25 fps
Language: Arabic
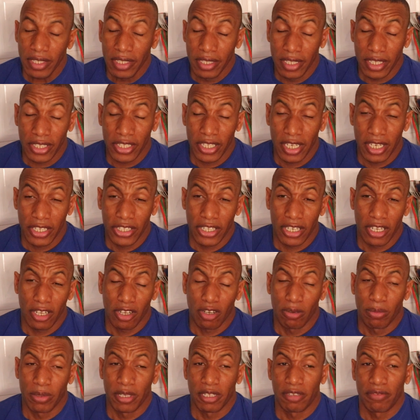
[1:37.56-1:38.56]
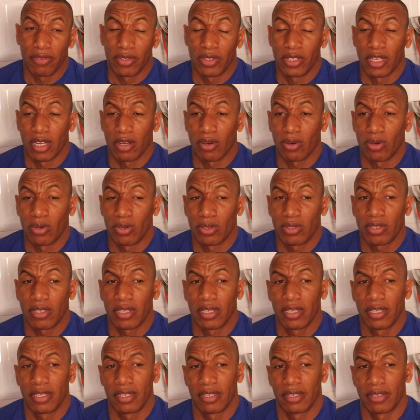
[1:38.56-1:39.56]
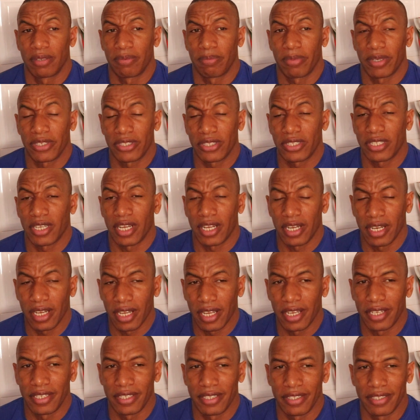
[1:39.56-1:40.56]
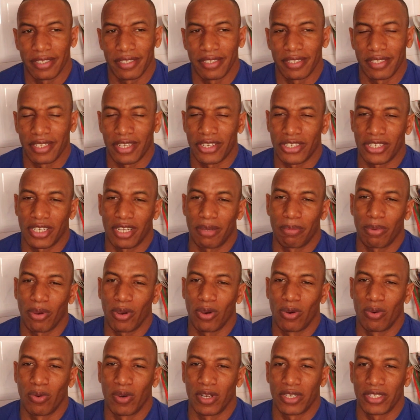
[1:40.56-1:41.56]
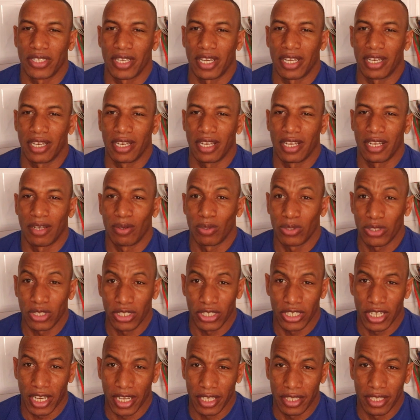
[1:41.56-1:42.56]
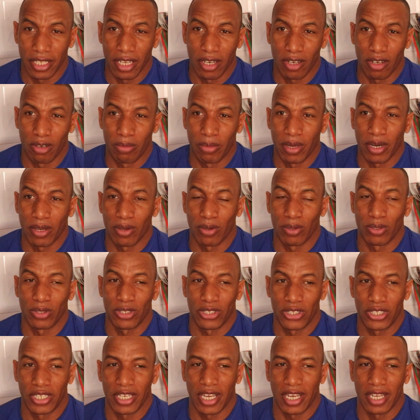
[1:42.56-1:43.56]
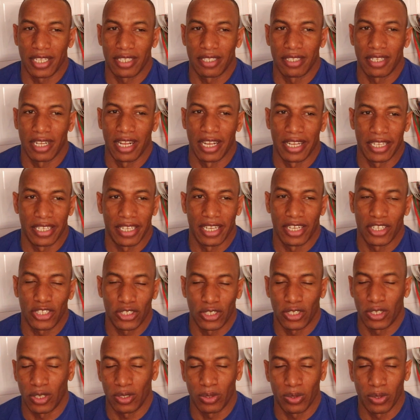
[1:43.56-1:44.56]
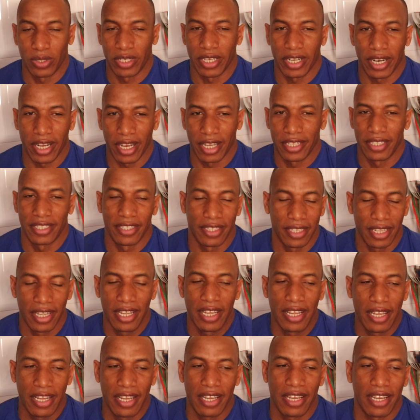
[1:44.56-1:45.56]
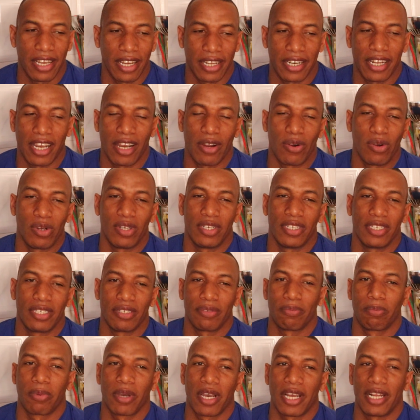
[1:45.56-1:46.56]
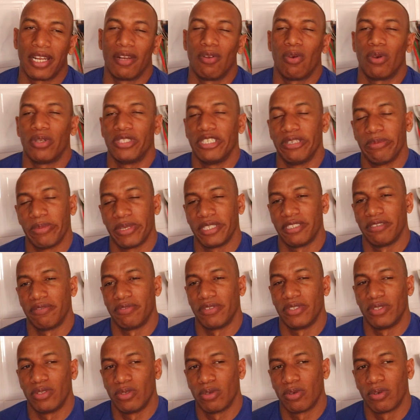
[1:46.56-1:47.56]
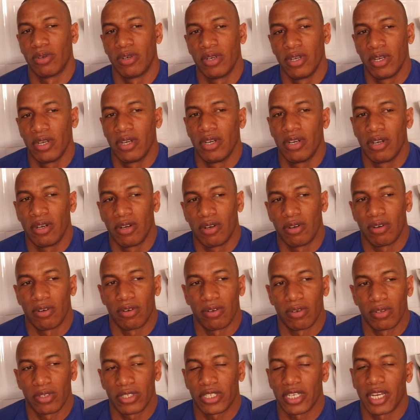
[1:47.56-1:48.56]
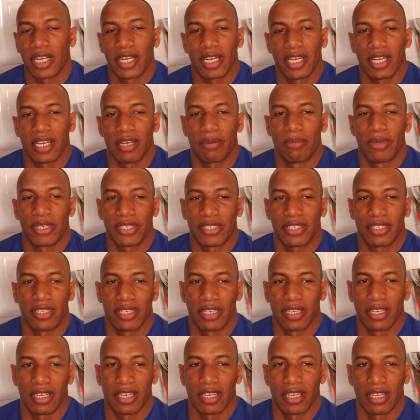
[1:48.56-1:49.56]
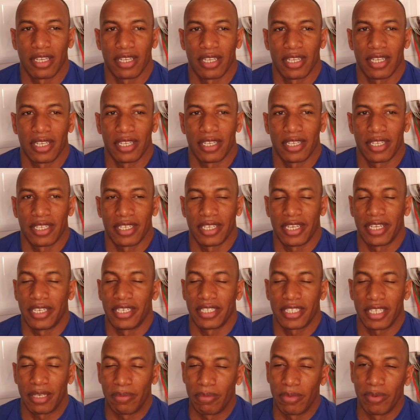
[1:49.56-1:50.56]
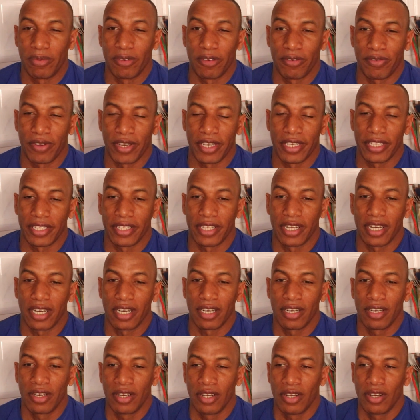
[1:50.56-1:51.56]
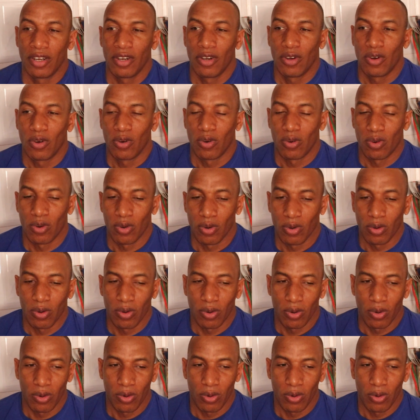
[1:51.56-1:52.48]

داكشي علاش درت لكم هذا الفيديو الخوت باش ان شاء الله نرجع بقوه ان شاء الله والتشجيعات ديالكم الخوت تشجيعات يعني الا شجعتوني راه غنحاول نبقى لوحدي مع دي فيديو وان شاء الله باش آه، يعني تعميم الفائده و